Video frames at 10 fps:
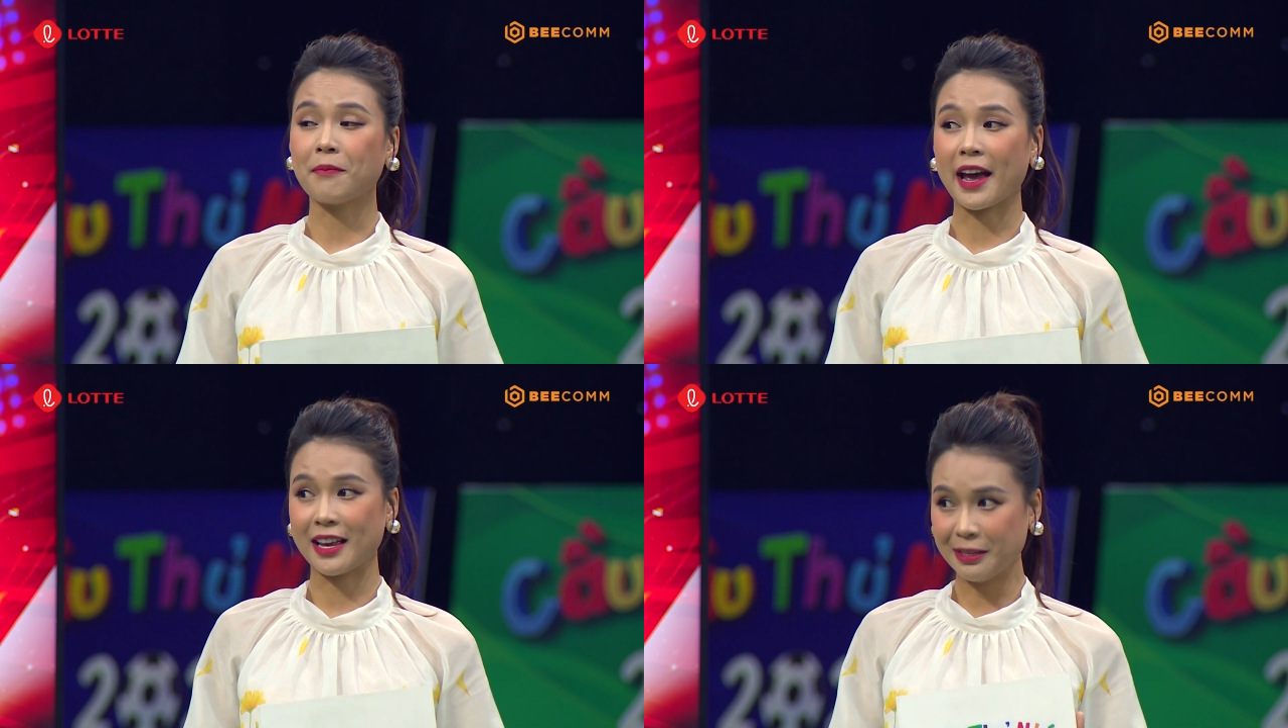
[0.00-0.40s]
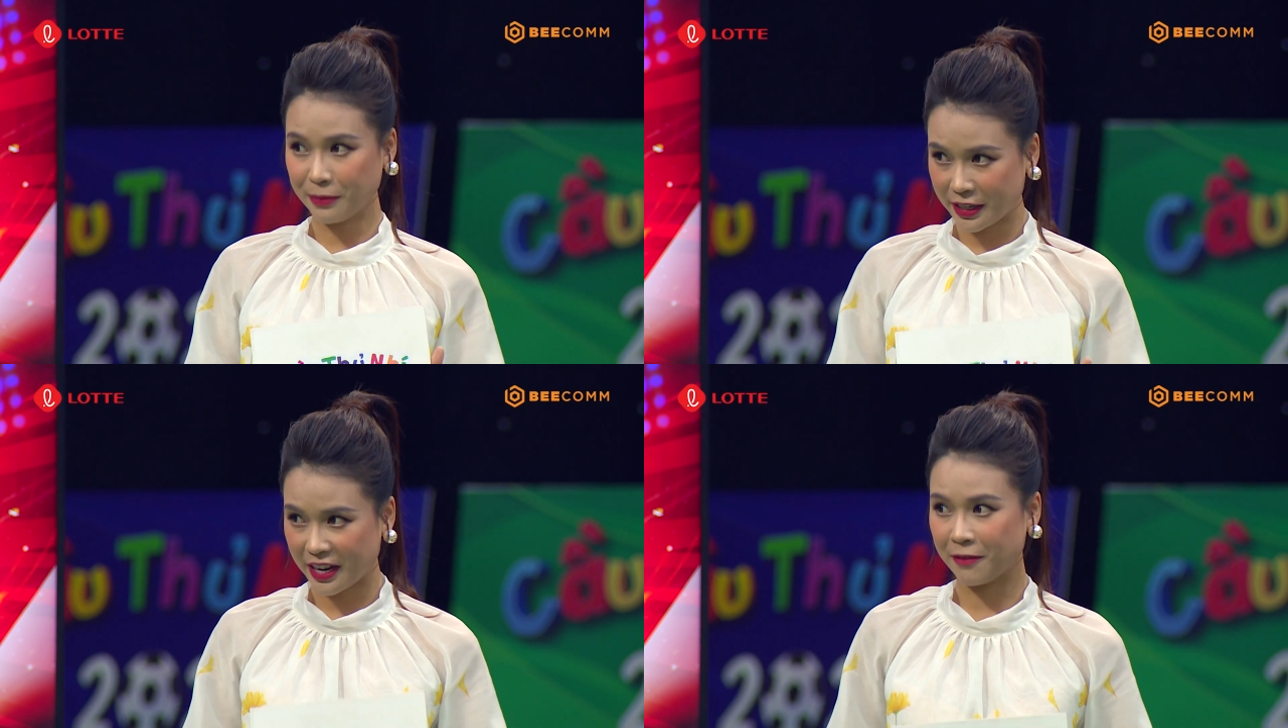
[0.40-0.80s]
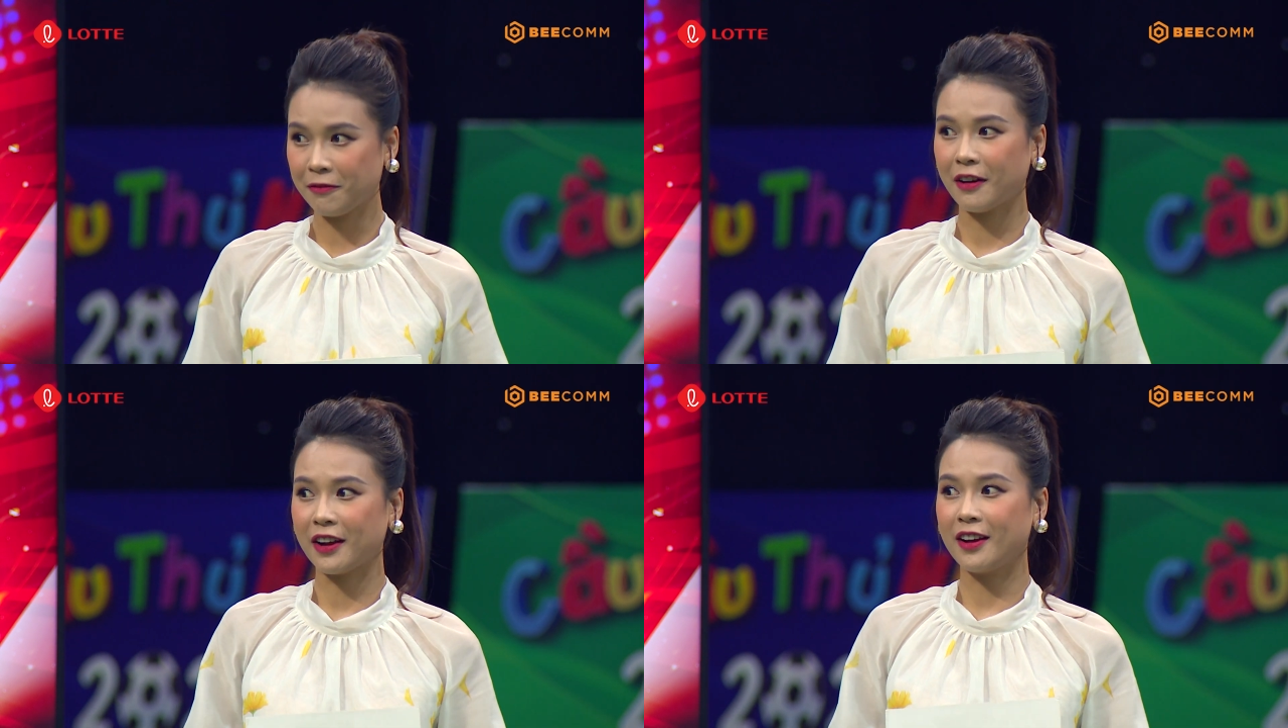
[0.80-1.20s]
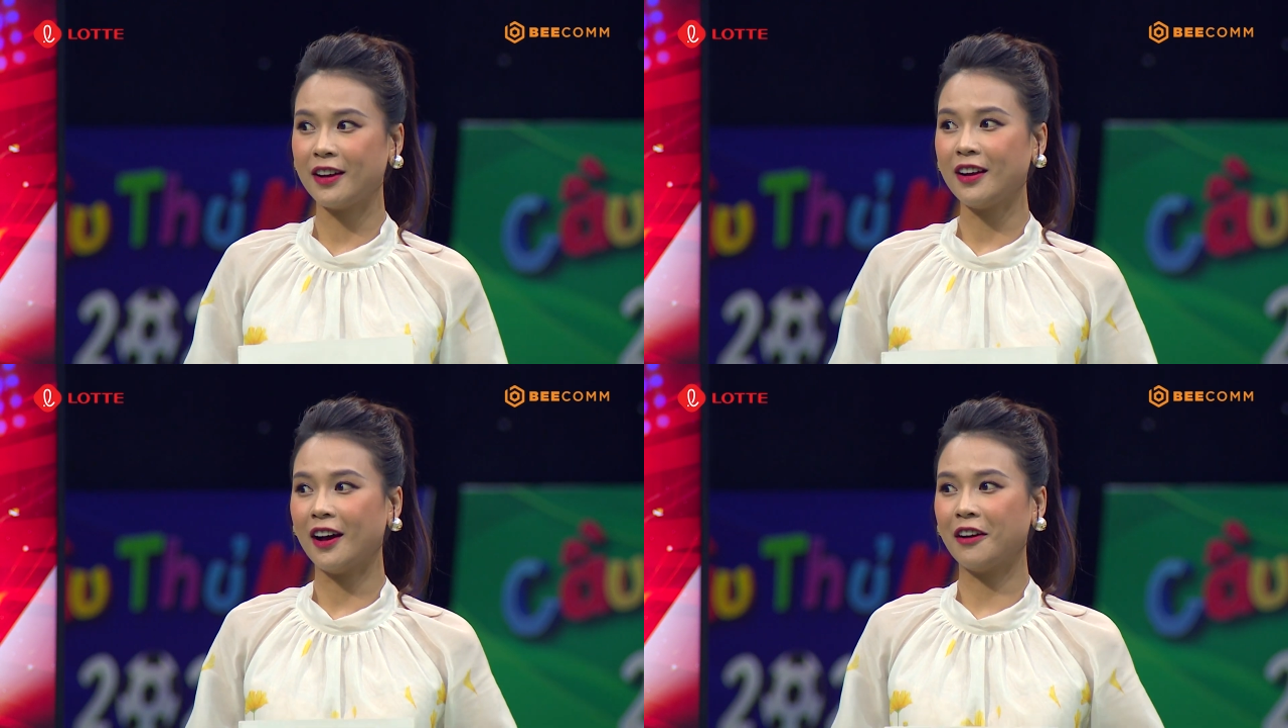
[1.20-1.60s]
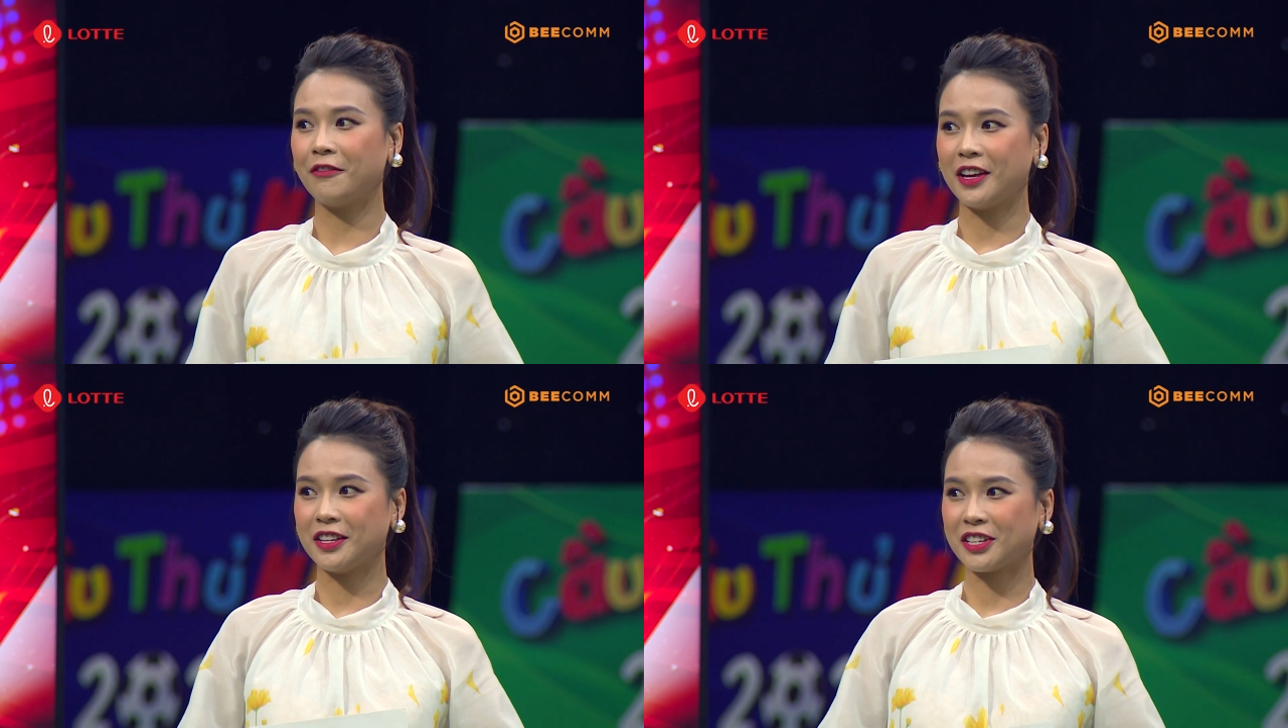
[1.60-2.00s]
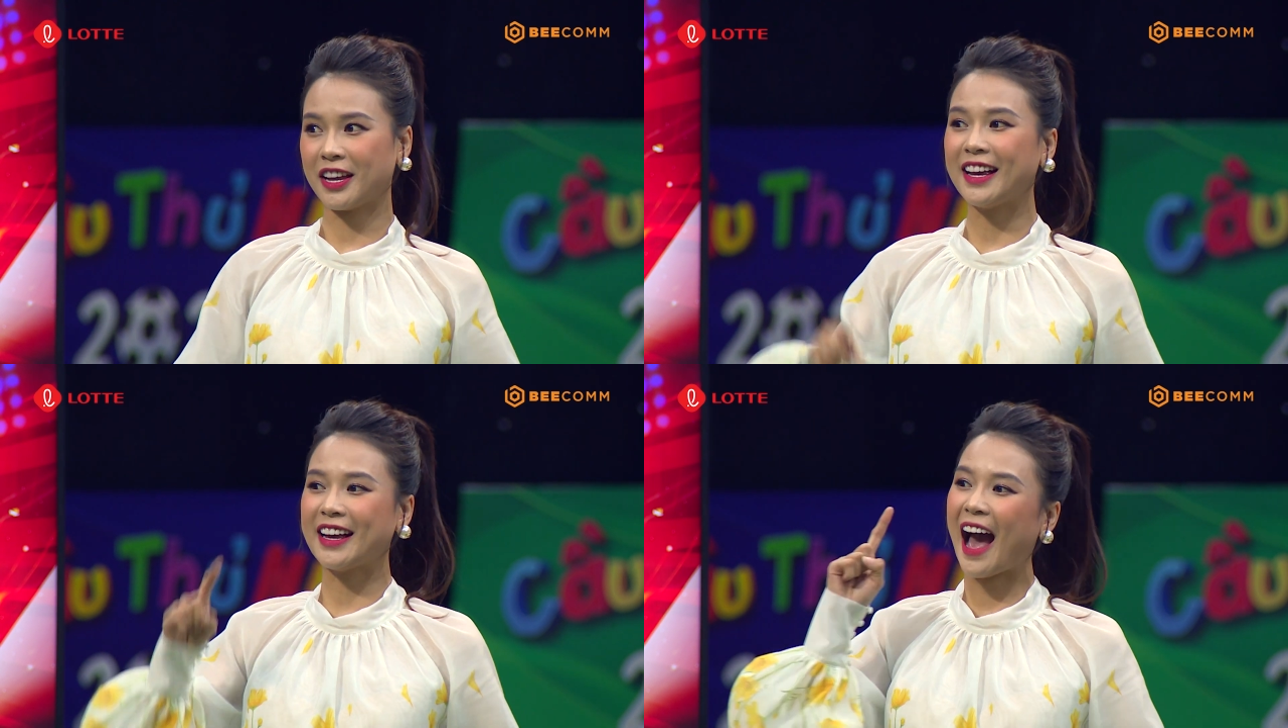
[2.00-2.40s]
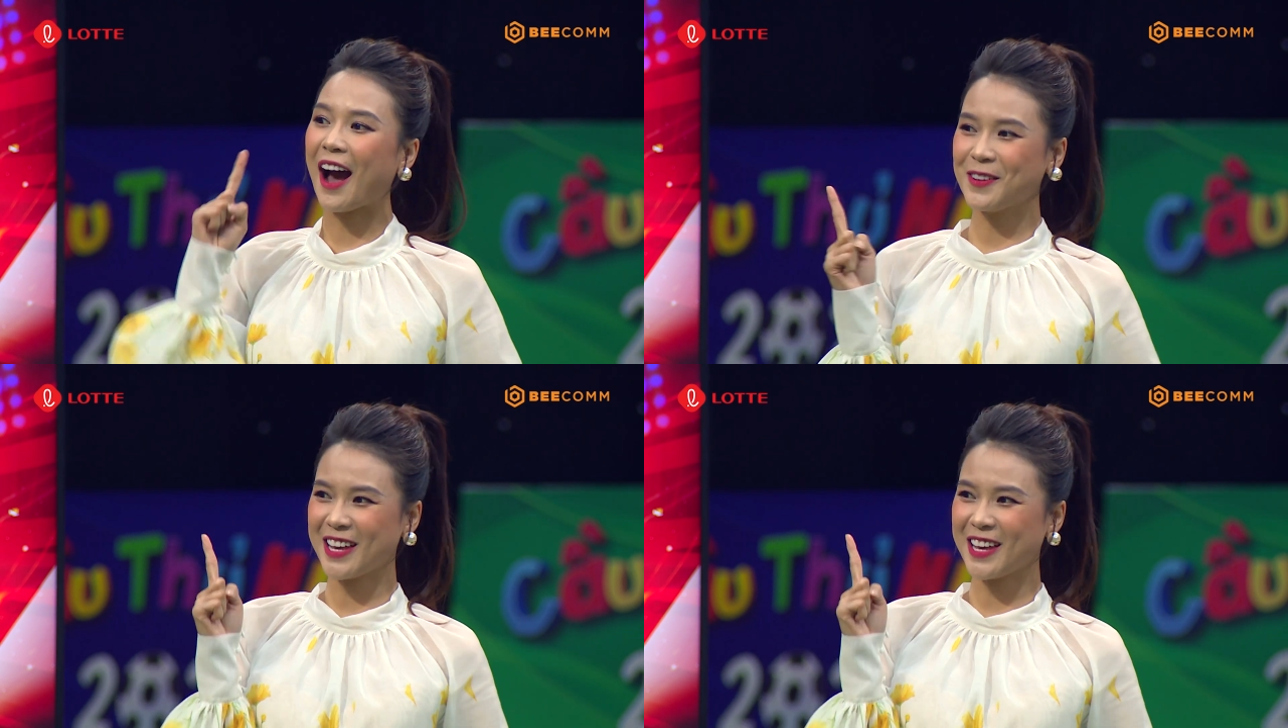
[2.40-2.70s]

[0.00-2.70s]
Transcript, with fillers: bảy mươi điểm và đứng ở vị trí cao